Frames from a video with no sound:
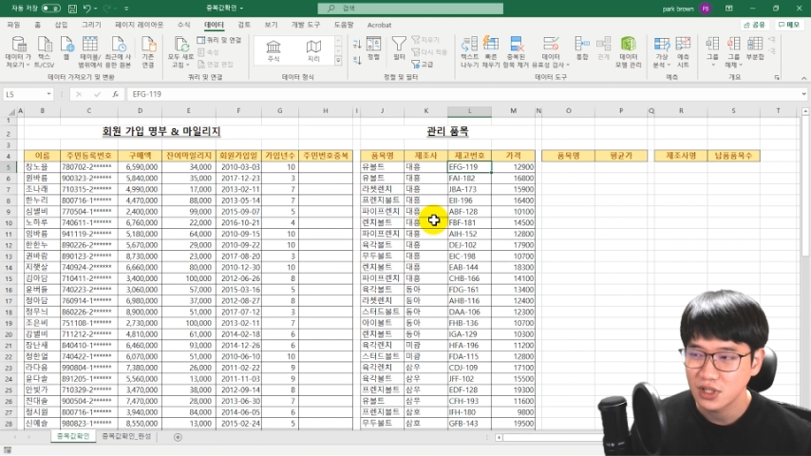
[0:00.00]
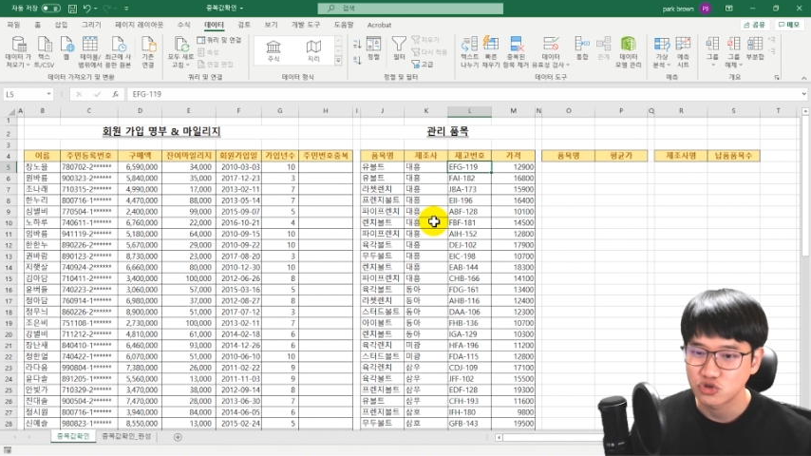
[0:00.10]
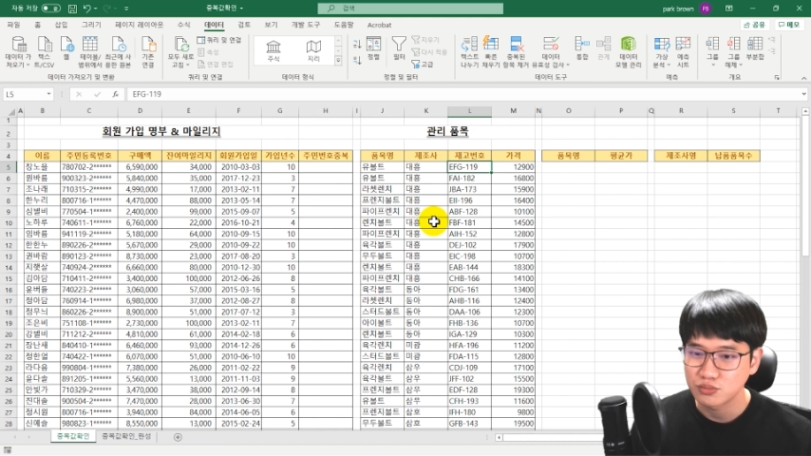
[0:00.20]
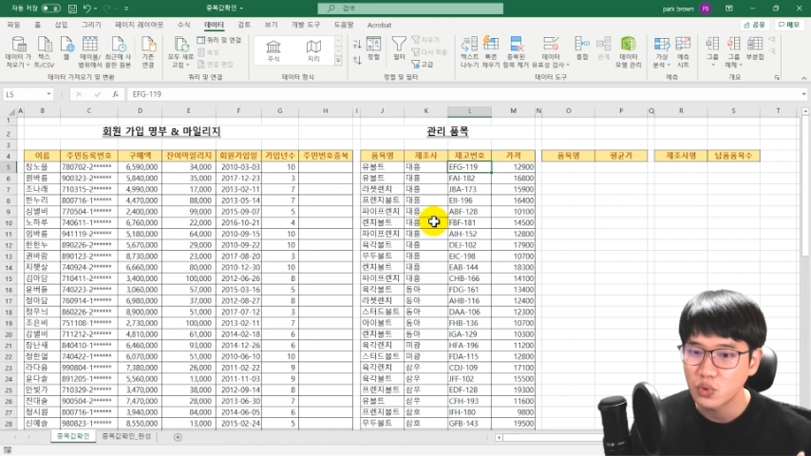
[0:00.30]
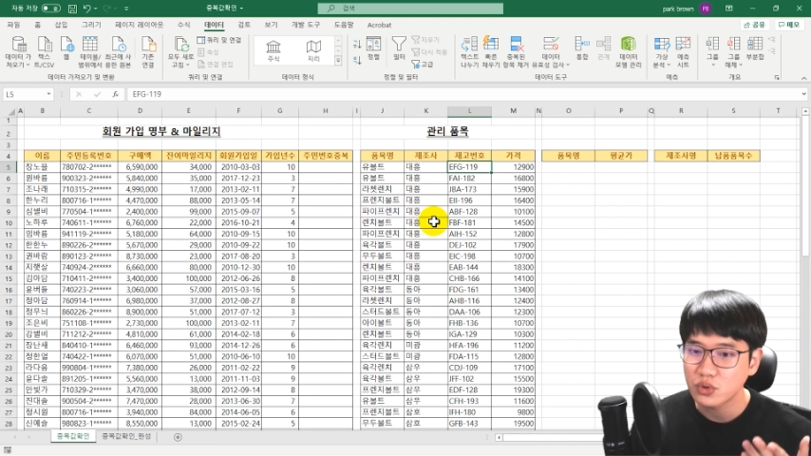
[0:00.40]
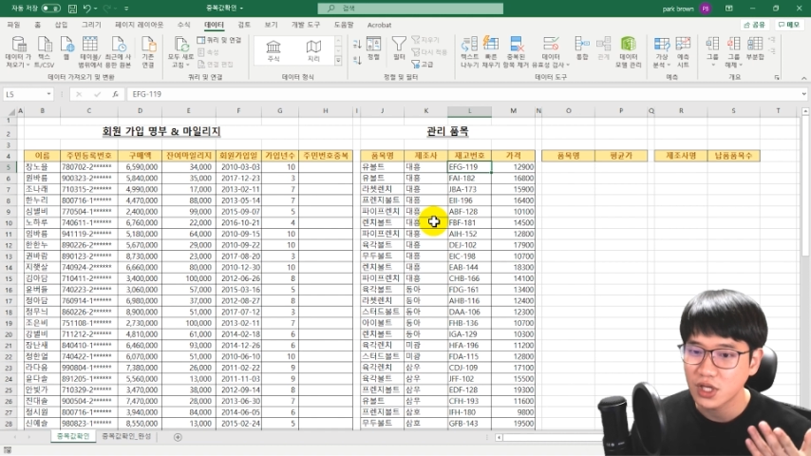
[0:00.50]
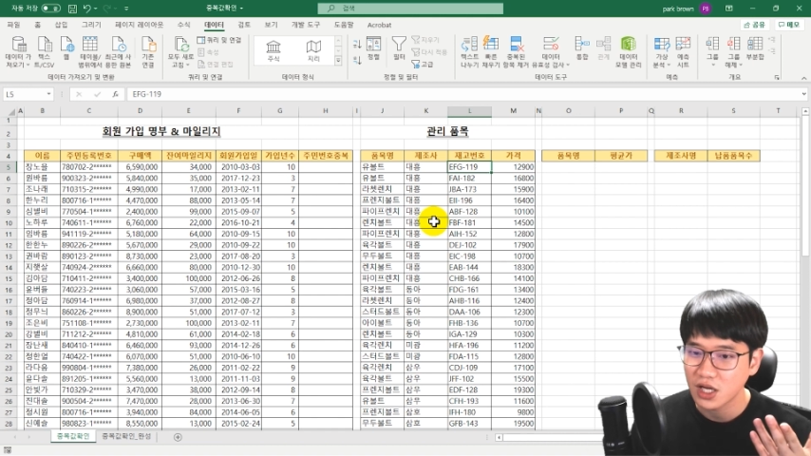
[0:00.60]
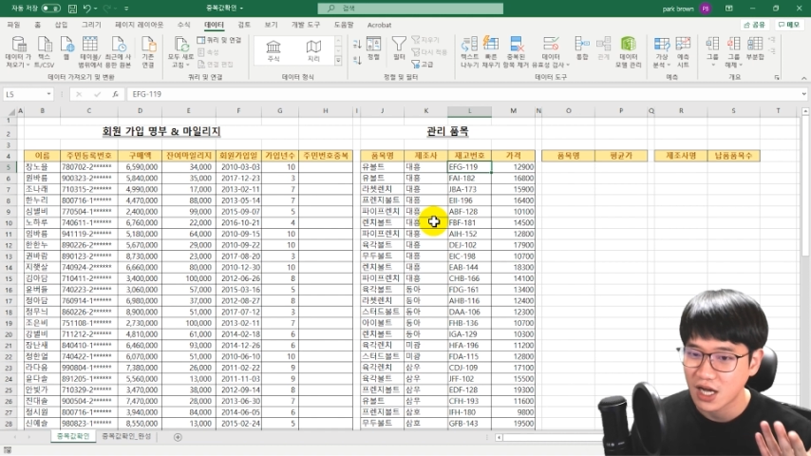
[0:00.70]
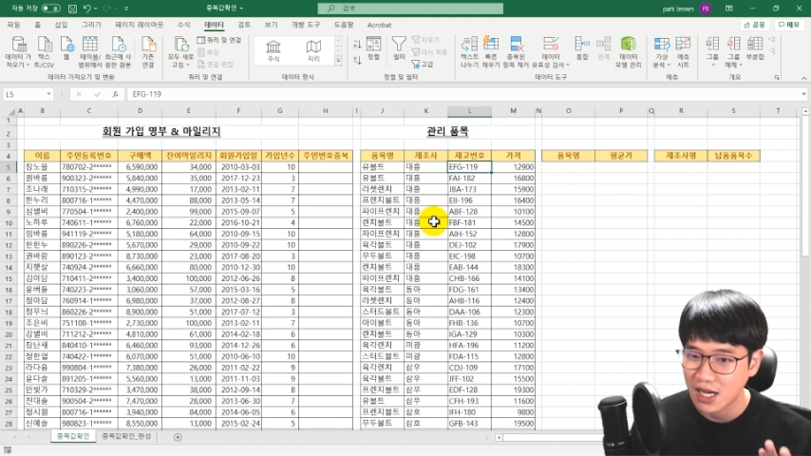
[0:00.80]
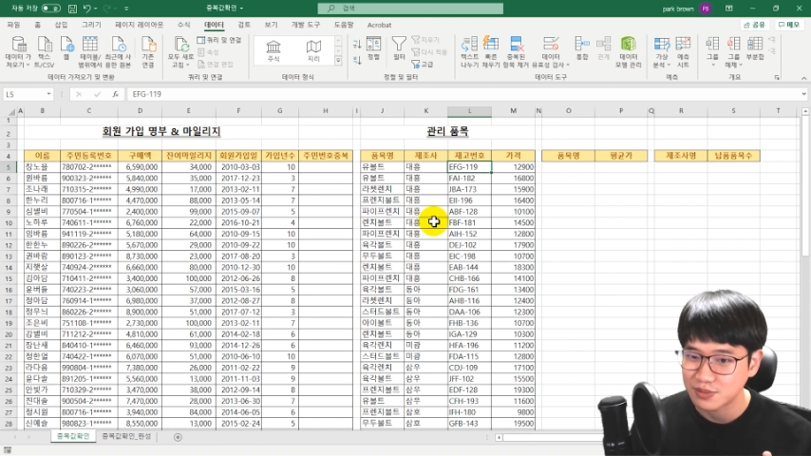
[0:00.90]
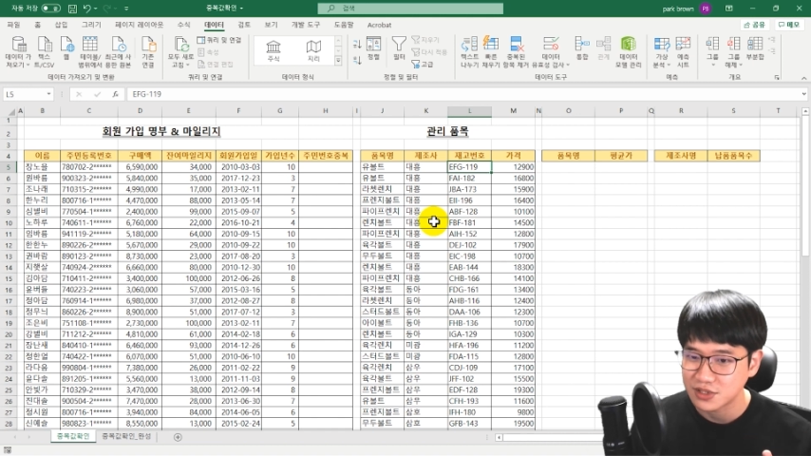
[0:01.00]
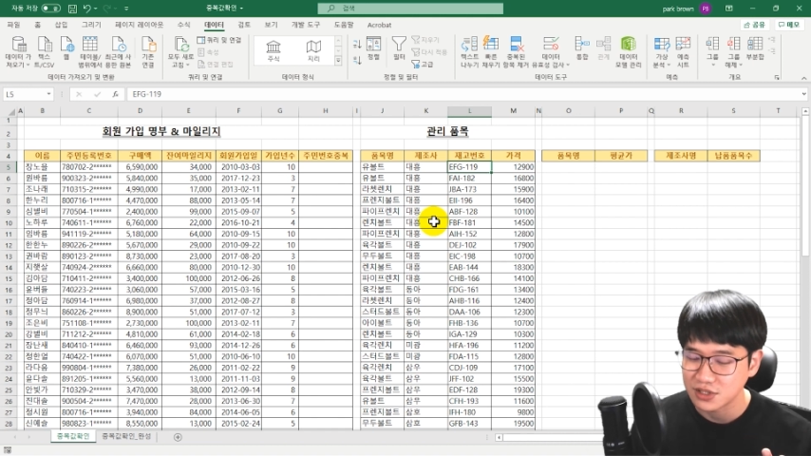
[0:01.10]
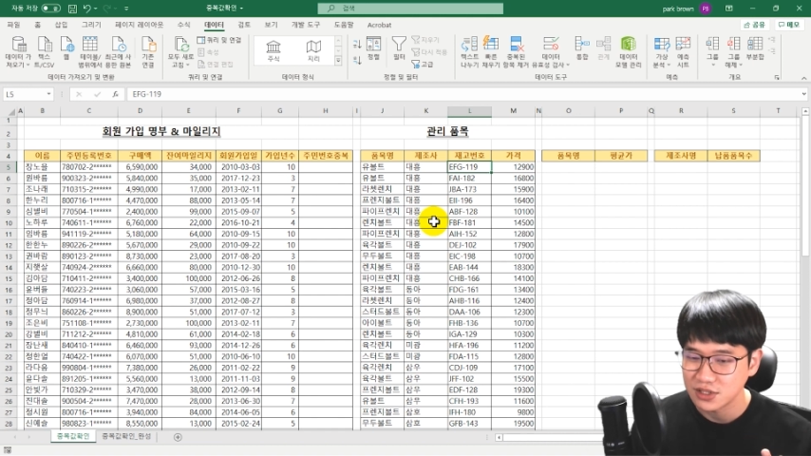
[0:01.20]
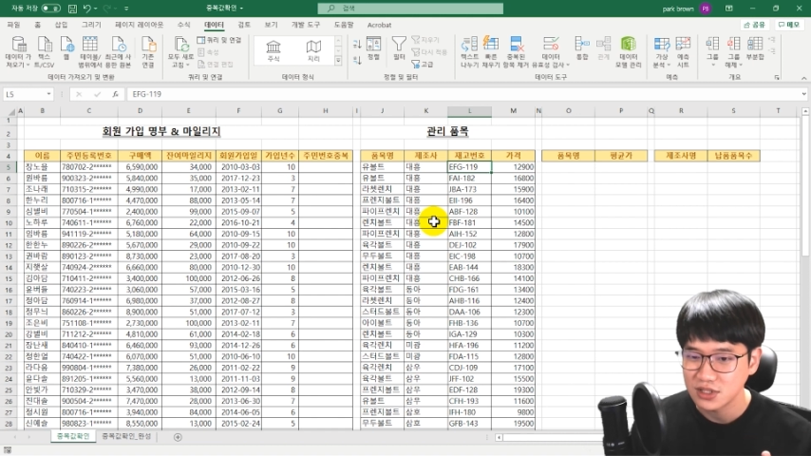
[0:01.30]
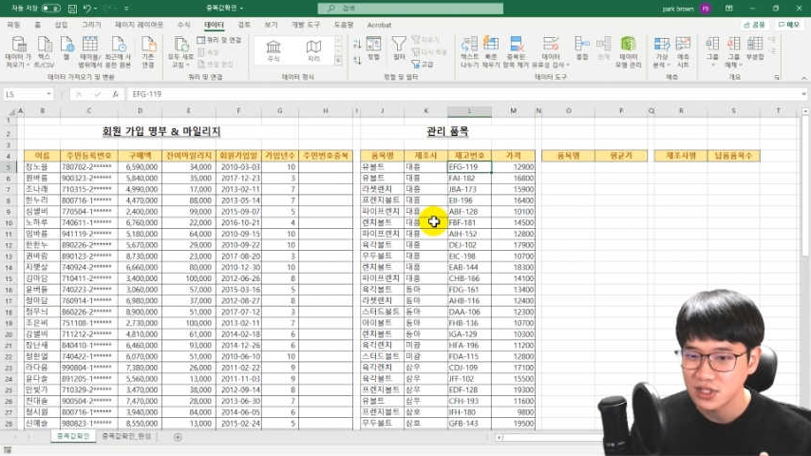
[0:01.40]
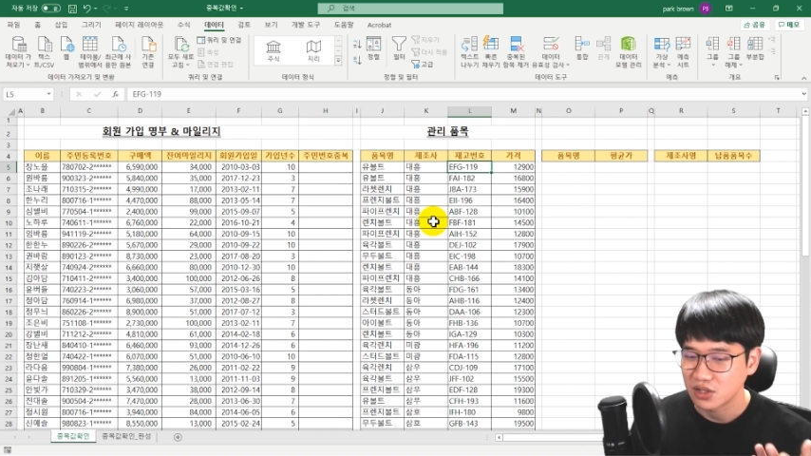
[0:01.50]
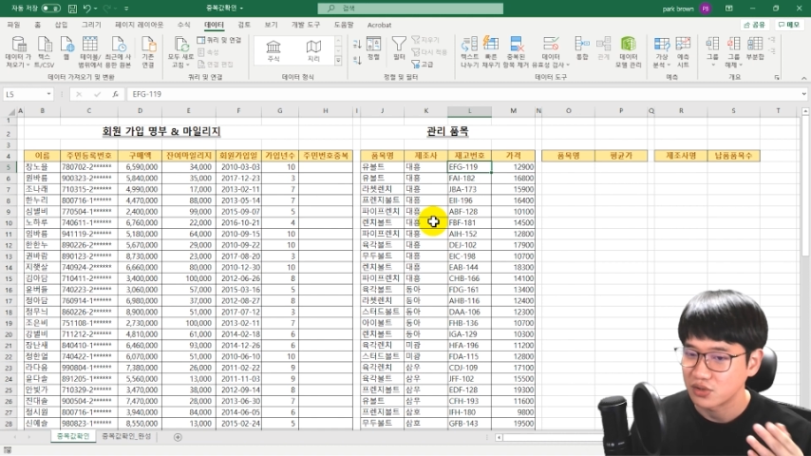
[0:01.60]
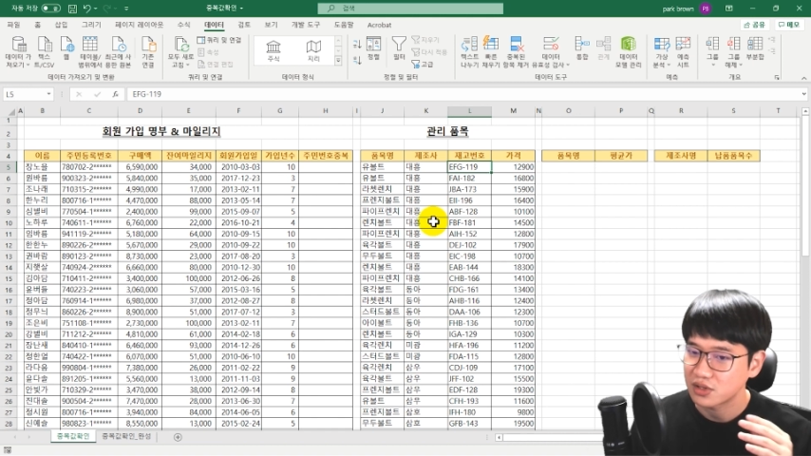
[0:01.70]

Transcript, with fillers: 중복된 값을 이런